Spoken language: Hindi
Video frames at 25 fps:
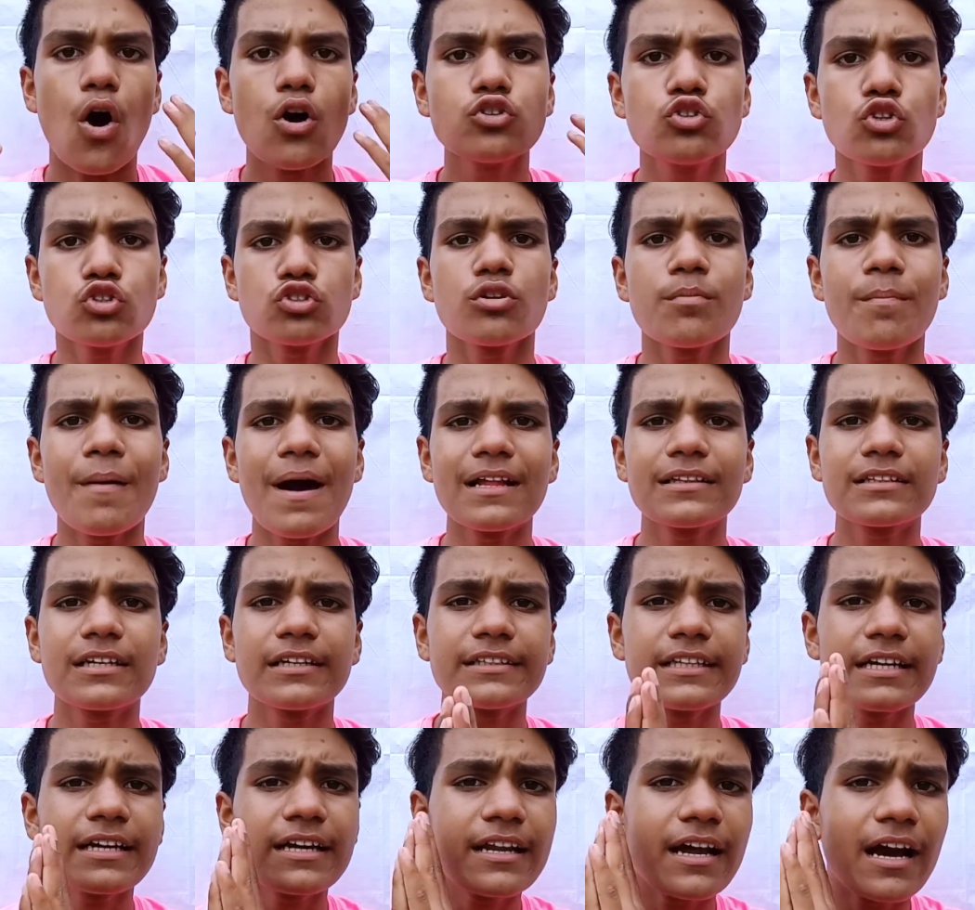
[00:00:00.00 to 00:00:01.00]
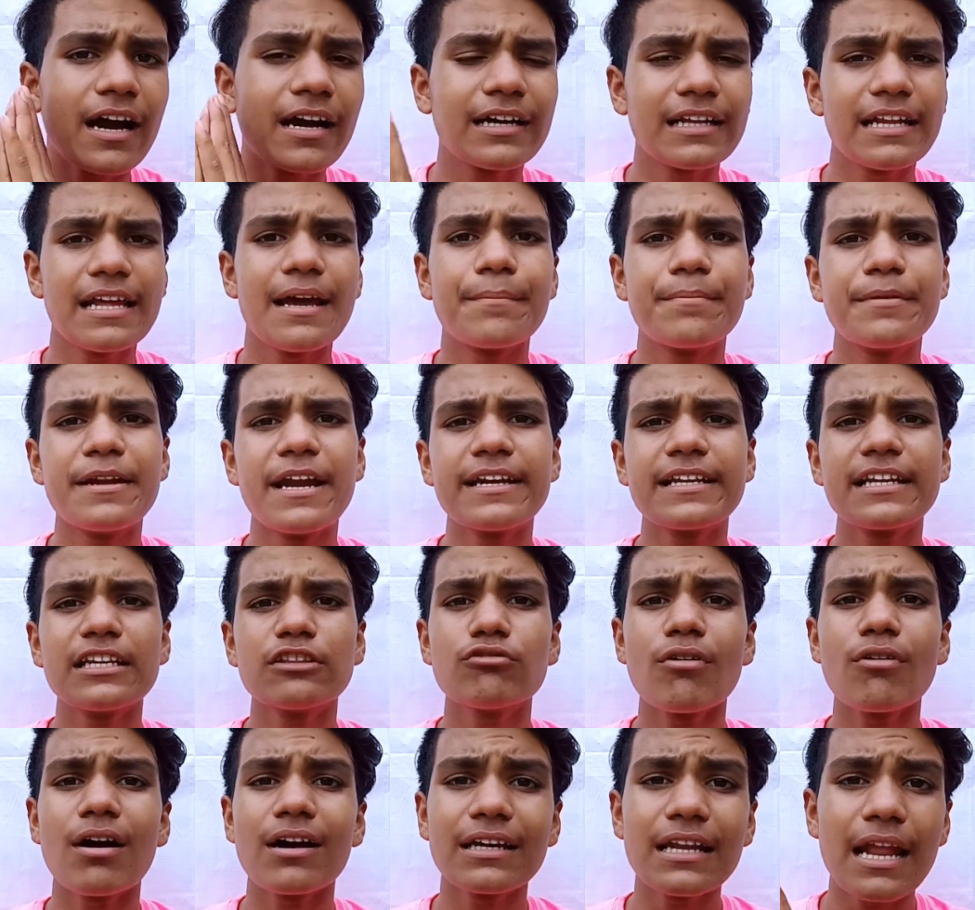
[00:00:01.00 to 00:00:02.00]
और दोस्तों बात करते हैं अगर अगले अपडेट
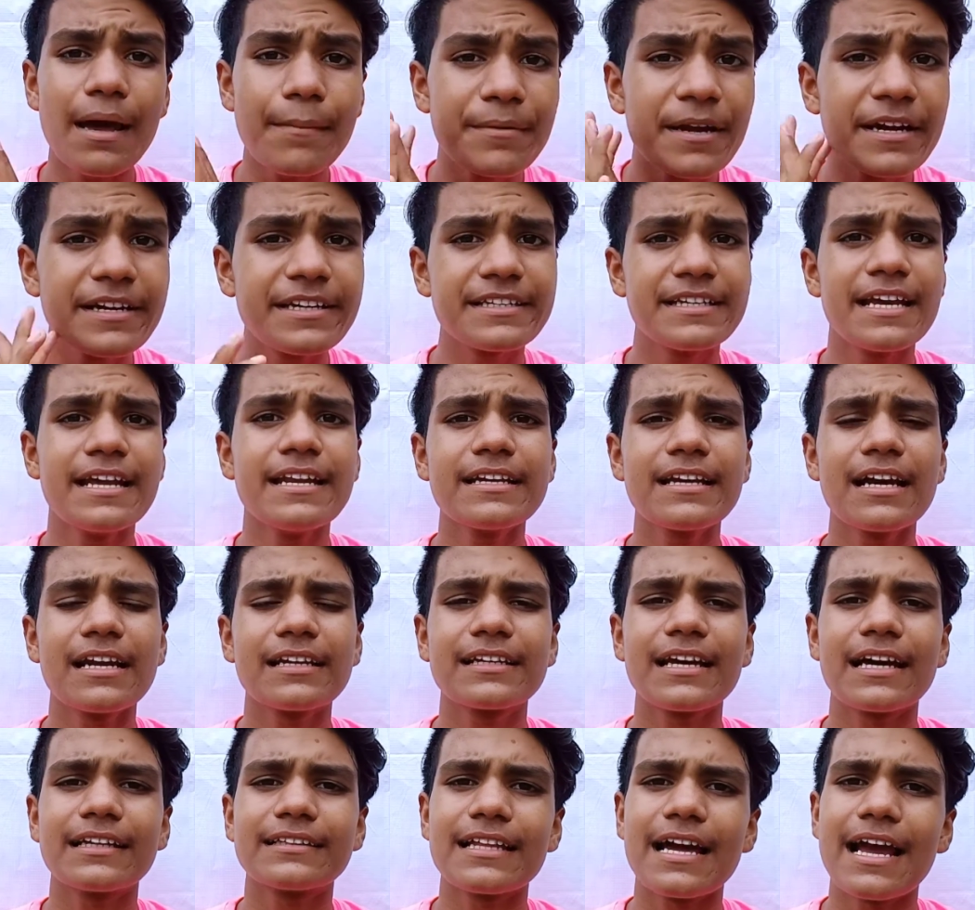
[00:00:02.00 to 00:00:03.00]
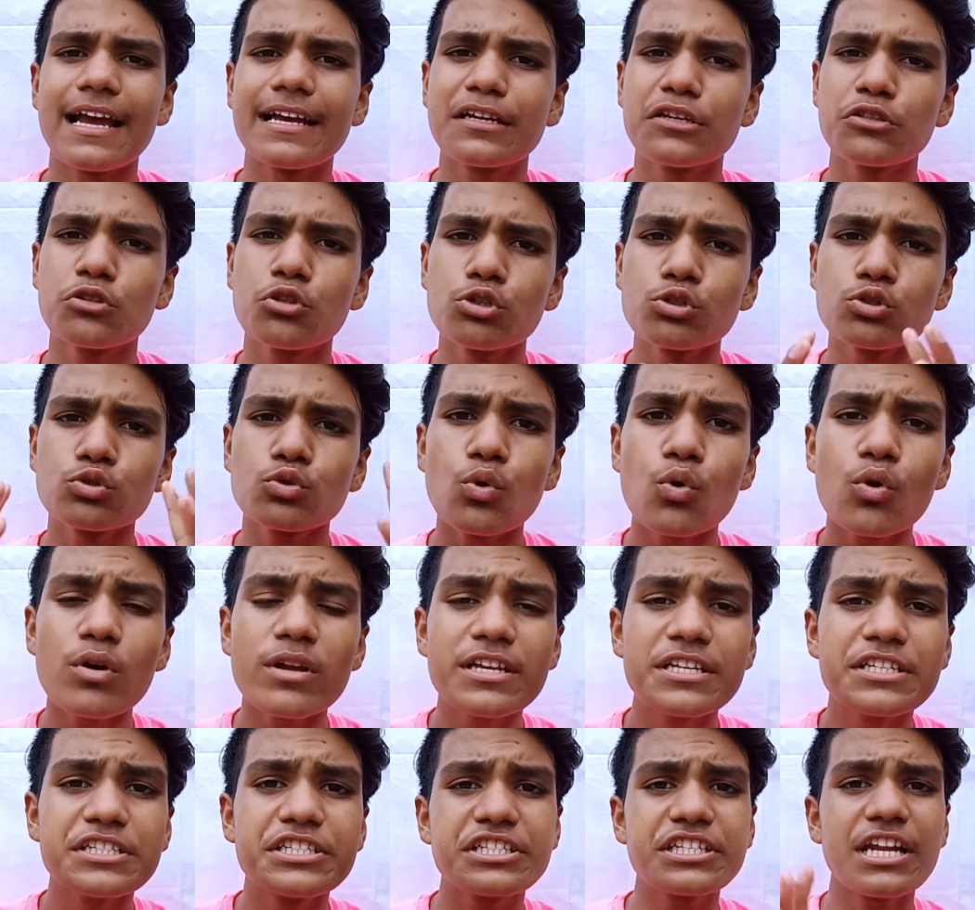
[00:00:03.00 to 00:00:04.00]
की तो अगला अपडेट ये निकल के आता है कि दोस्तों
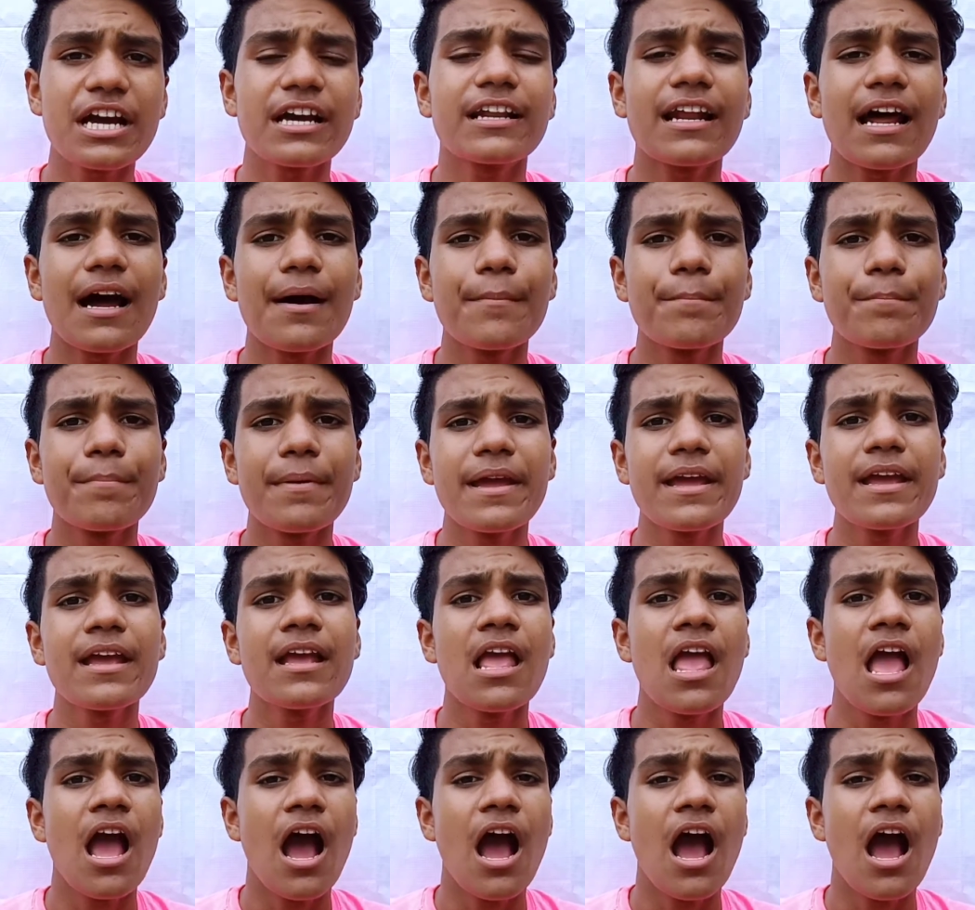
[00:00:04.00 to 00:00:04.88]
इंस्टाग्राम पे